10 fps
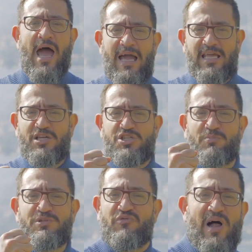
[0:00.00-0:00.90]
Aquele
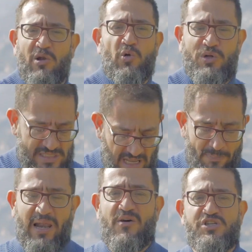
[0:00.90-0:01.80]
tipo de valores da
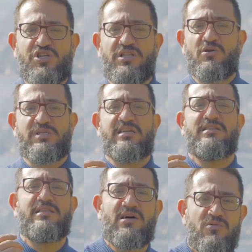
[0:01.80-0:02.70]
palavra de Deus que
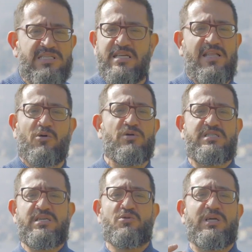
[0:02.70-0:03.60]
não se
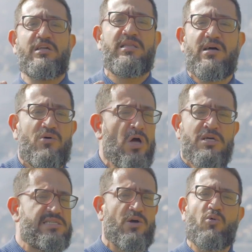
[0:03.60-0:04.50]
negociam, que não
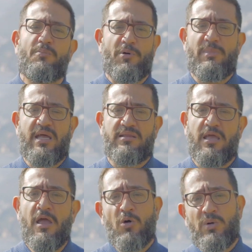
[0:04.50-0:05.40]
se comprometem.